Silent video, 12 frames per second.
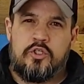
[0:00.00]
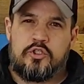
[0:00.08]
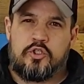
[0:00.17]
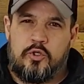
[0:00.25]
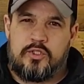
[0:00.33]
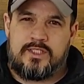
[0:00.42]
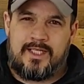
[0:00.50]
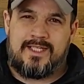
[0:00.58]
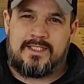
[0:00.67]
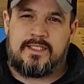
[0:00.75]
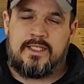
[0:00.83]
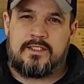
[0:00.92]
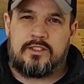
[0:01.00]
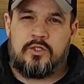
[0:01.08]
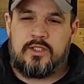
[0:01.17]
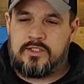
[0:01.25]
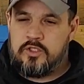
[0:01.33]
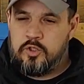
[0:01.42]
C'est un stress test, c'est
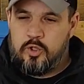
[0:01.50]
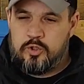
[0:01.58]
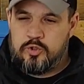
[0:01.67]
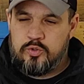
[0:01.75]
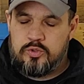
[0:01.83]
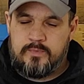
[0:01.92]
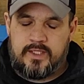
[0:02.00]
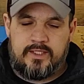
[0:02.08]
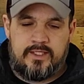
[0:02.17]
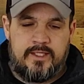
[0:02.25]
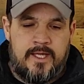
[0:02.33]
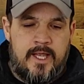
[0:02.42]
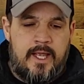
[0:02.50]
un test de torture ce matin.